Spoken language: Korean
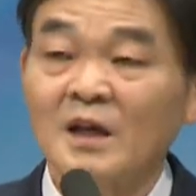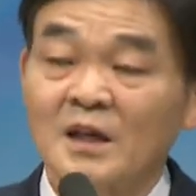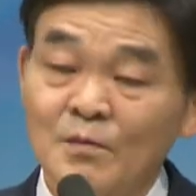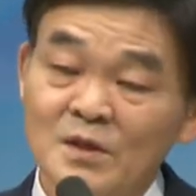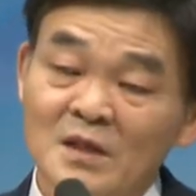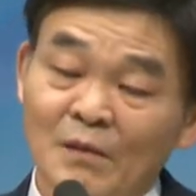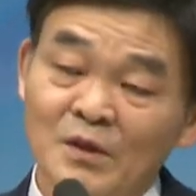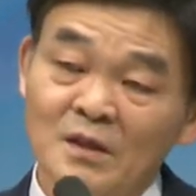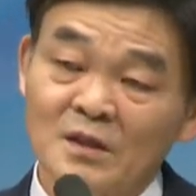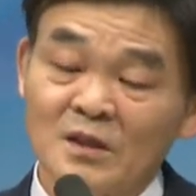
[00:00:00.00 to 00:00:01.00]
그러면서
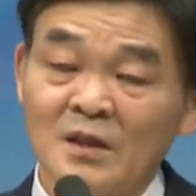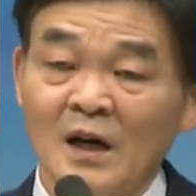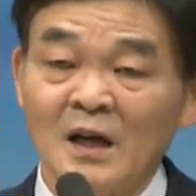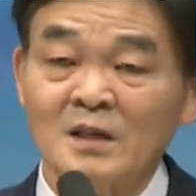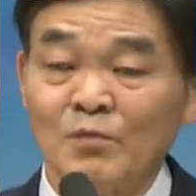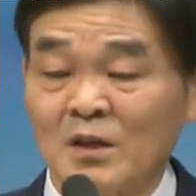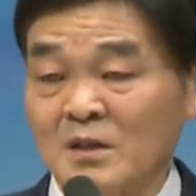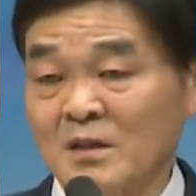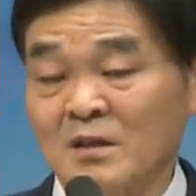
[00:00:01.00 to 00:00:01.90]
아버지여 저들이 알지 못했어요.